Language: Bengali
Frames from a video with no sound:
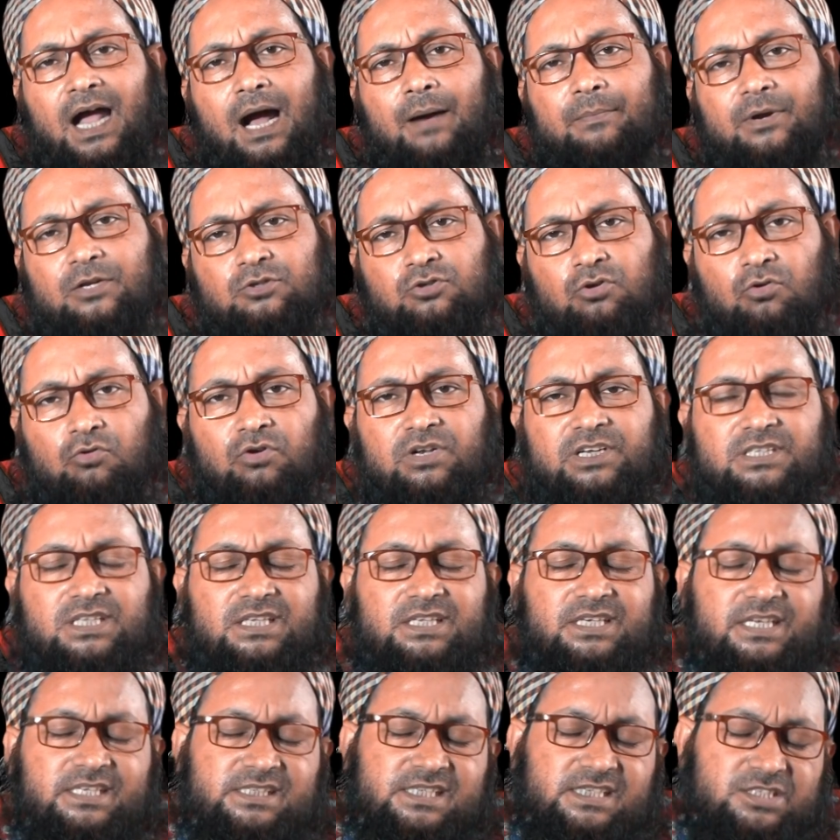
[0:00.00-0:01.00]
আমরা সকলেই
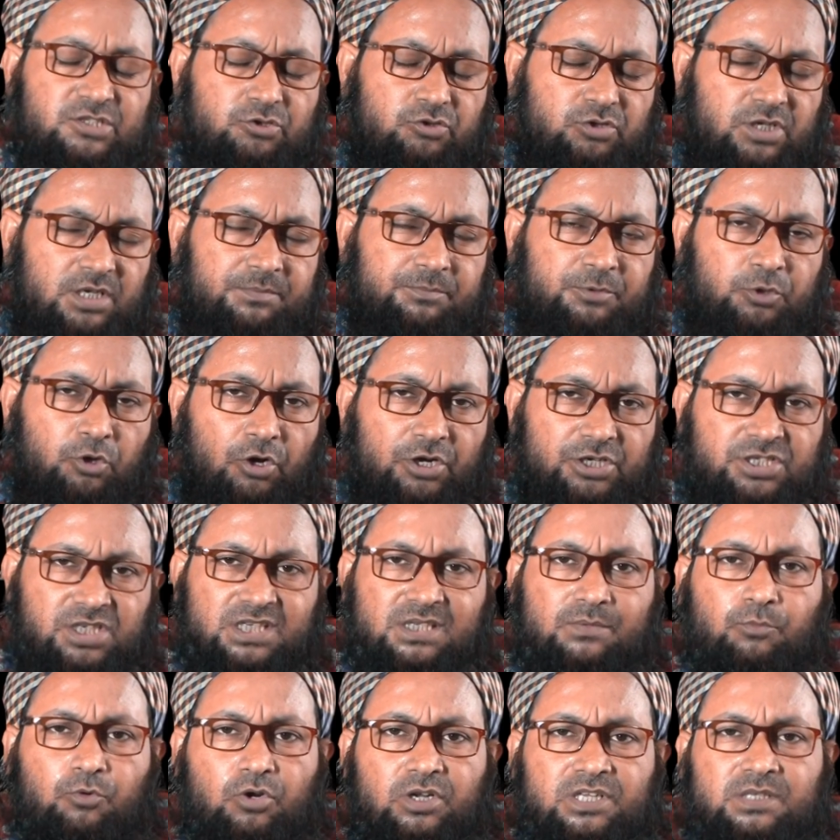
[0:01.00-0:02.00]
তাদের কাছে এই জিনিসগুলি বিনয়ের
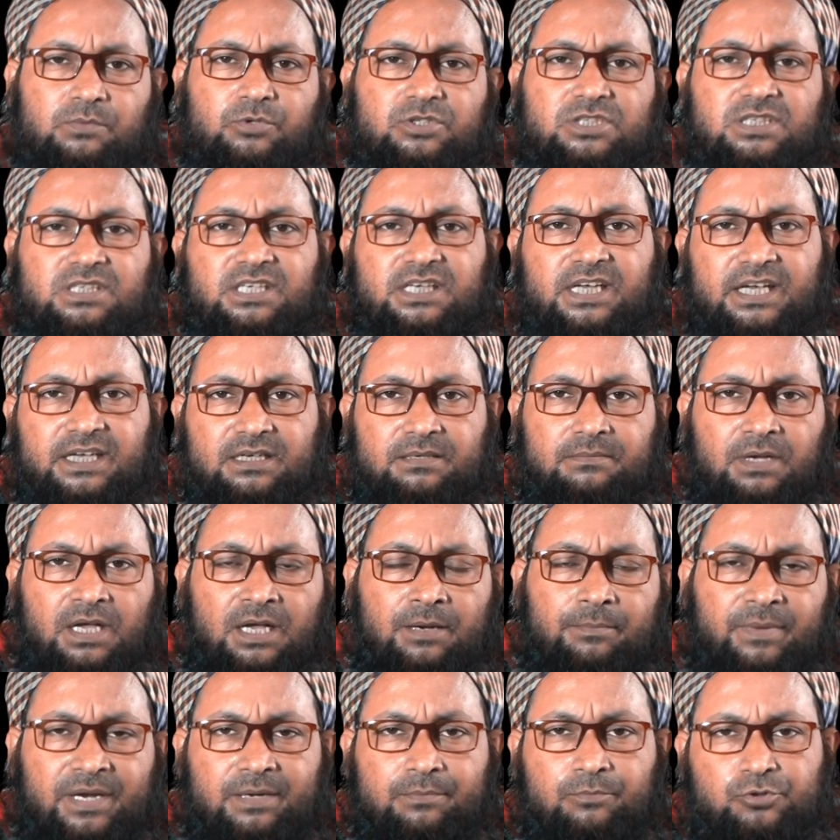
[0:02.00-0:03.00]
সাথে বলে দিব যাতে এই
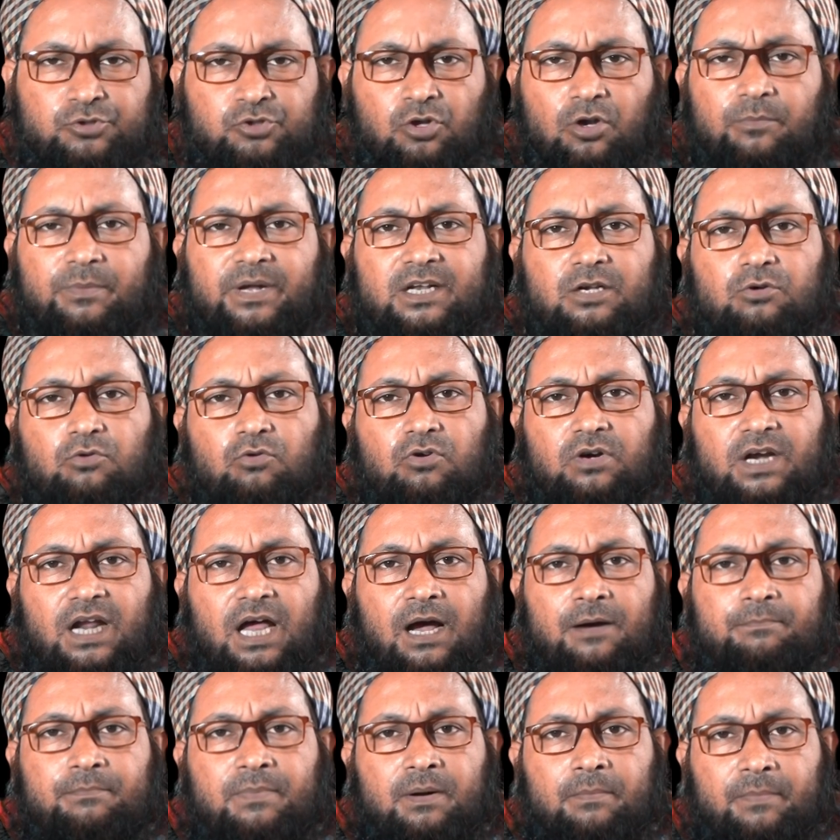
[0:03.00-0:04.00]
মানে মুসলমানের কোনো
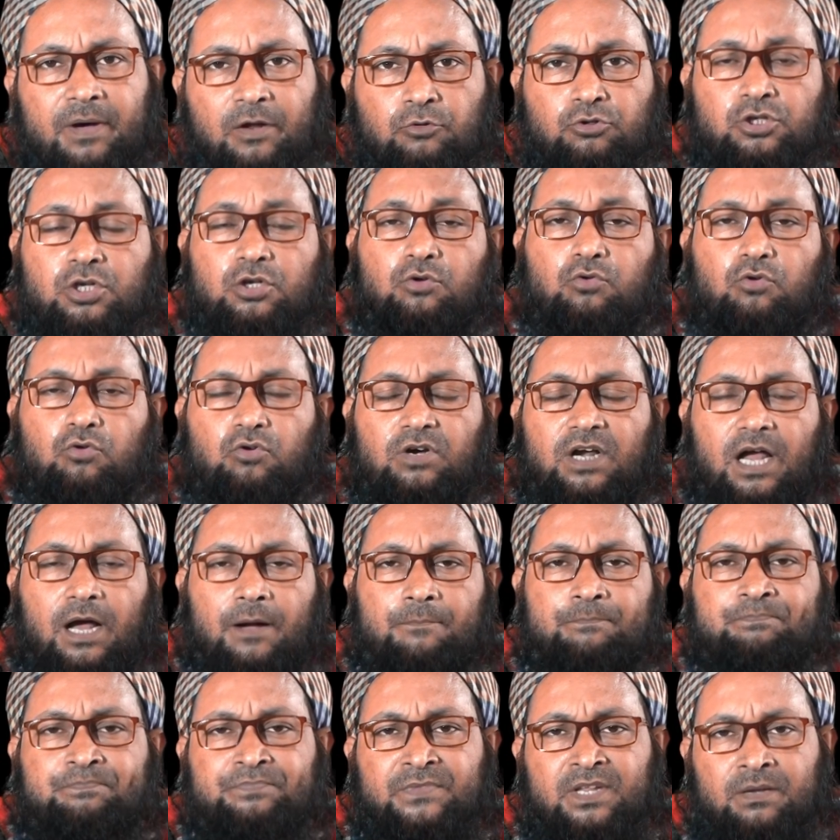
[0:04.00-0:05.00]
নাম বা মানুষের কোনো
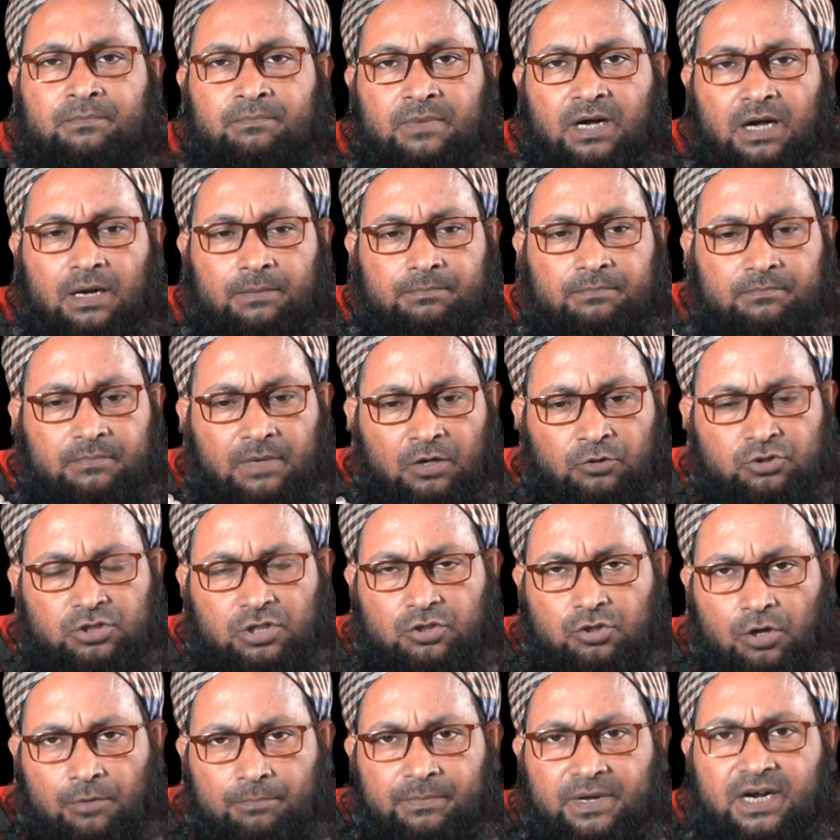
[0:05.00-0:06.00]
নাম বা
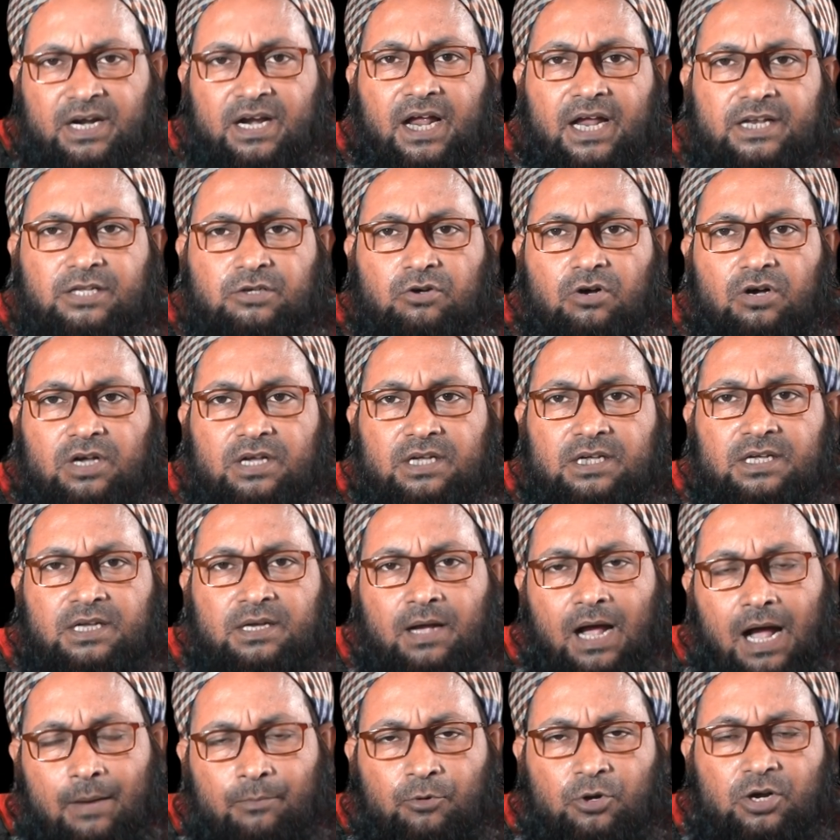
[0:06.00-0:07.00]
মানুষের সম্মানের হানি হয়
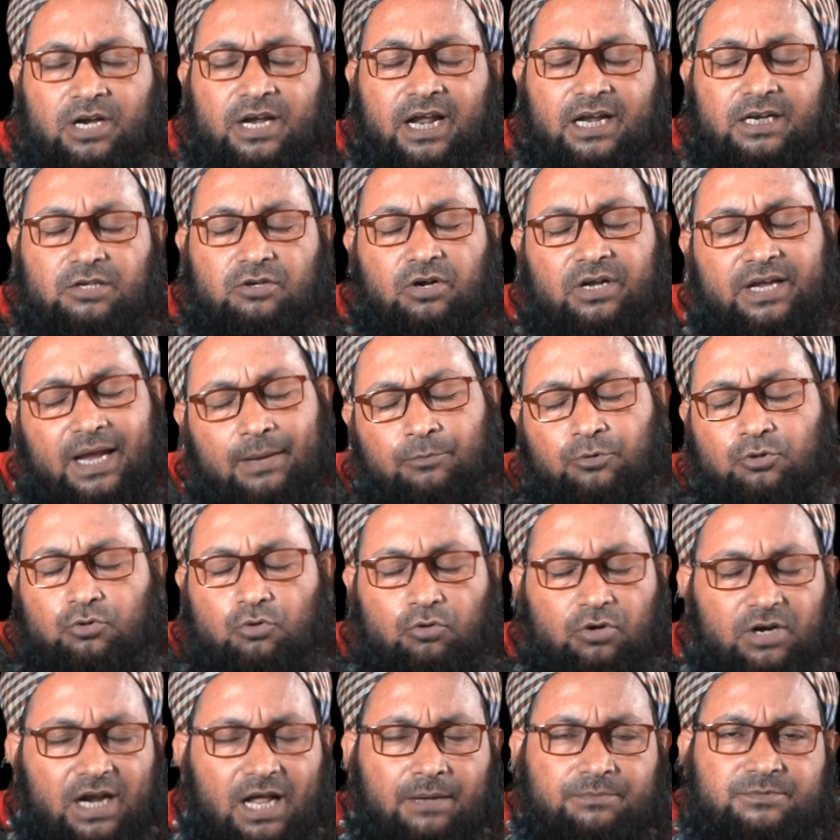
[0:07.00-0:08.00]
আমলের হানি হয় এমন
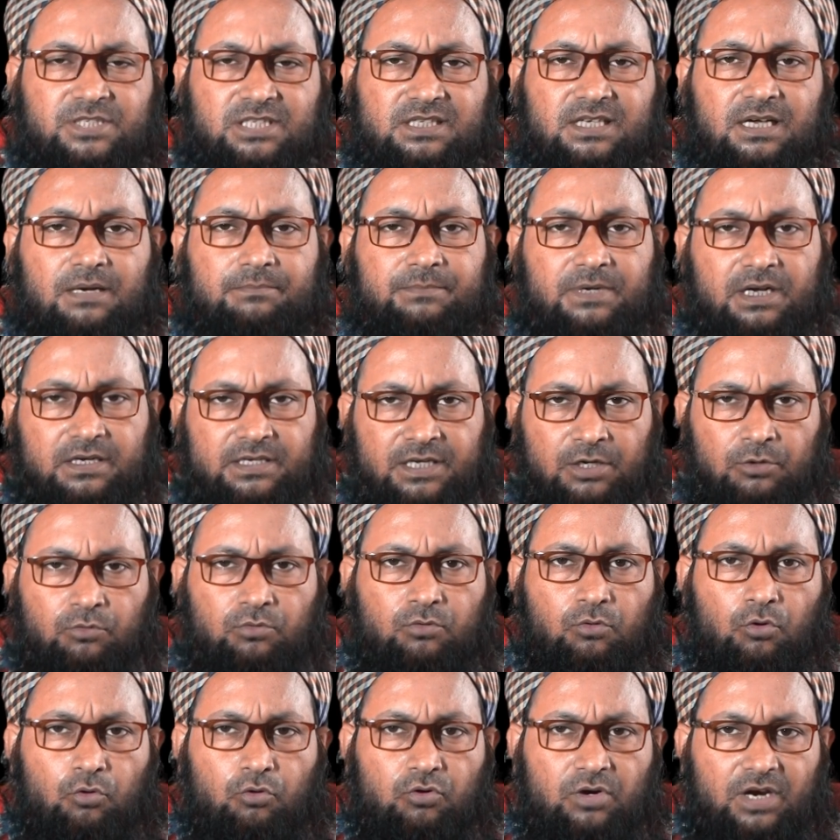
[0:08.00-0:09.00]
কোনো নাম যাতে কেউ
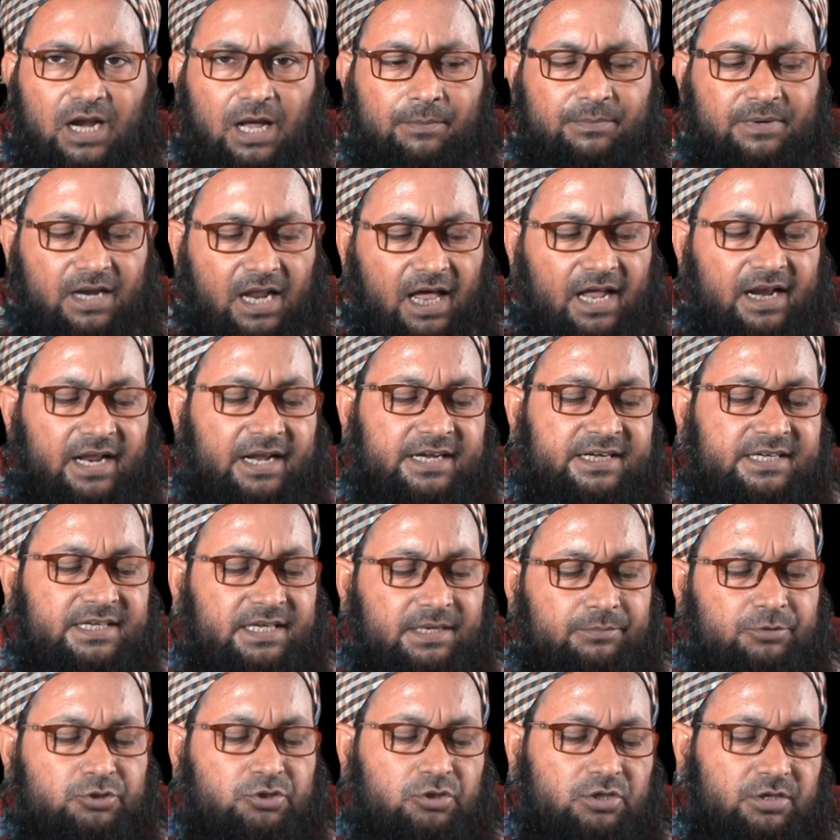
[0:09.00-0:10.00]
গরুর নাম না রাখে
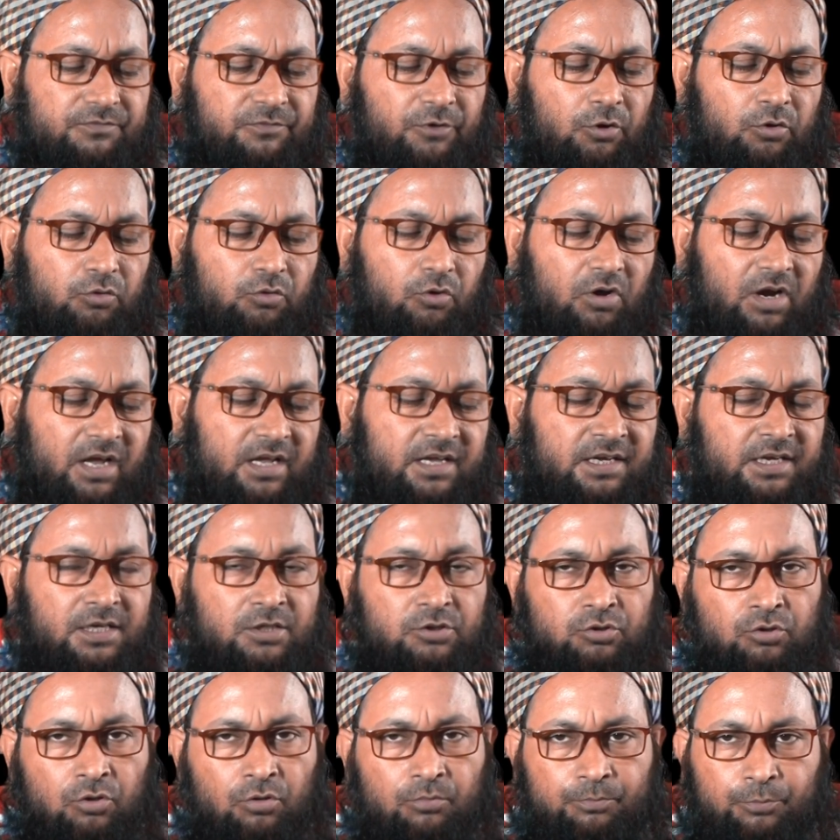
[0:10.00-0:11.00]
এই বিষয়টা ফলো করা
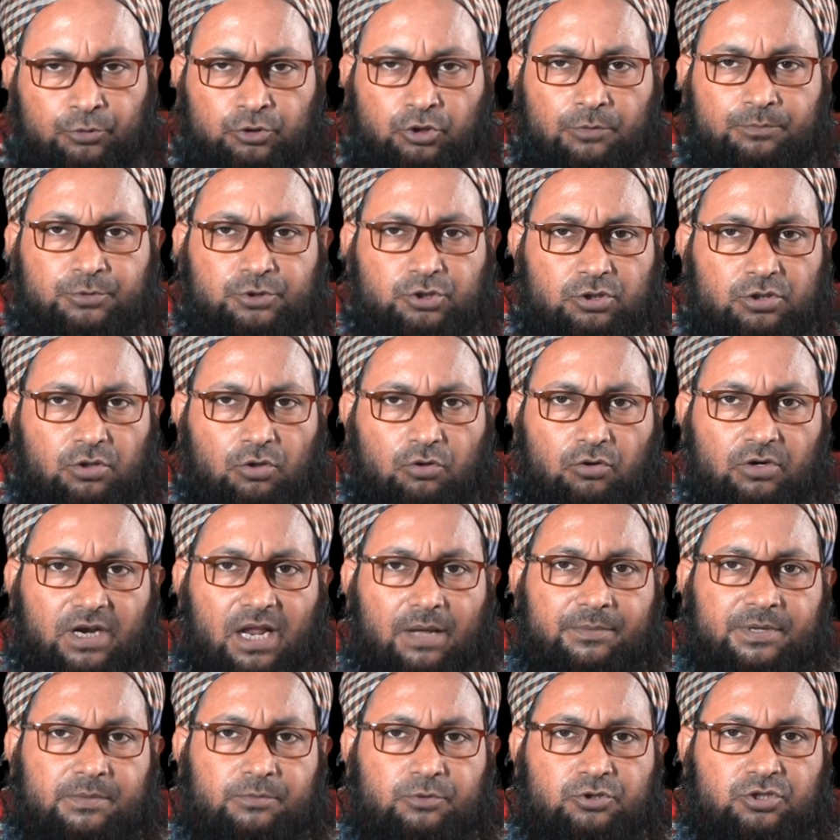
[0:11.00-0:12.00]
তো প্রথম বিষয়টা হলো
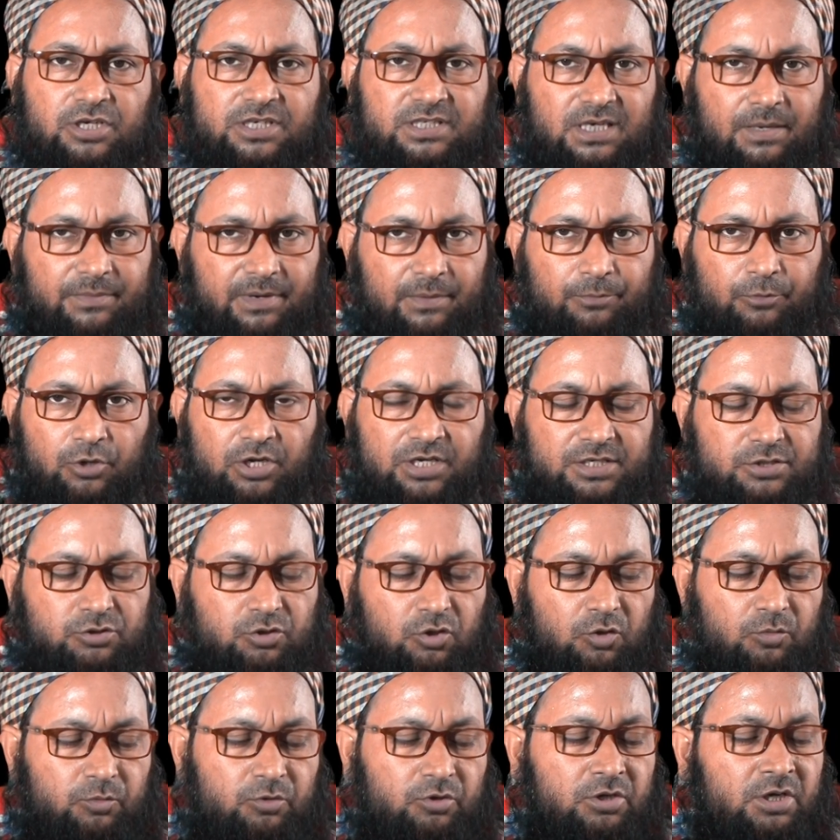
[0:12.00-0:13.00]
নামের বিষয় এটা আমরা পরহেজ
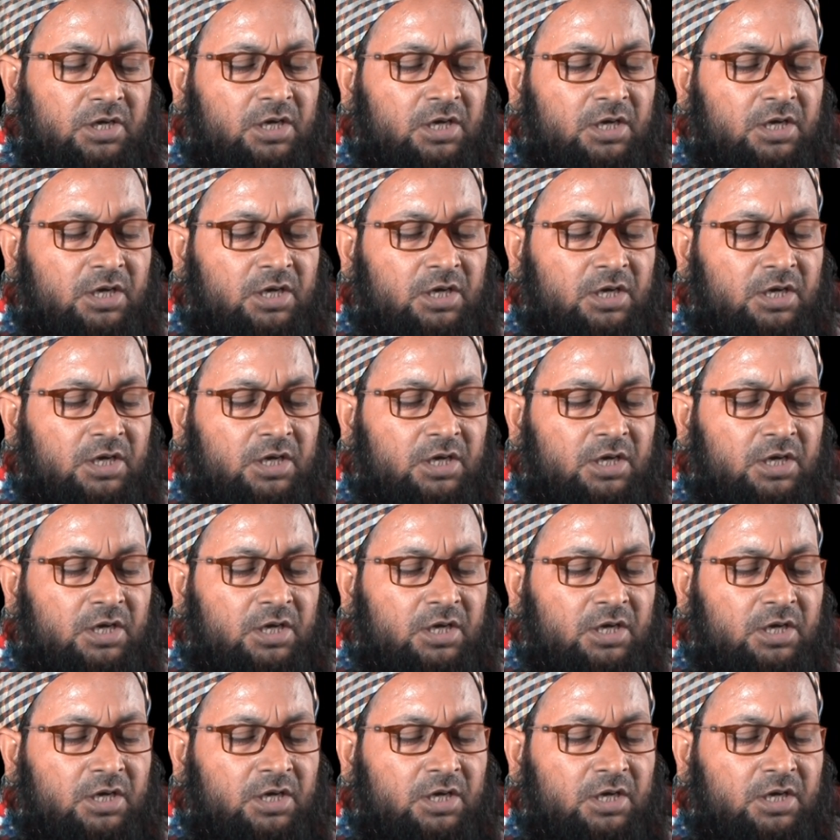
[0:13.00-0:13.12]
করব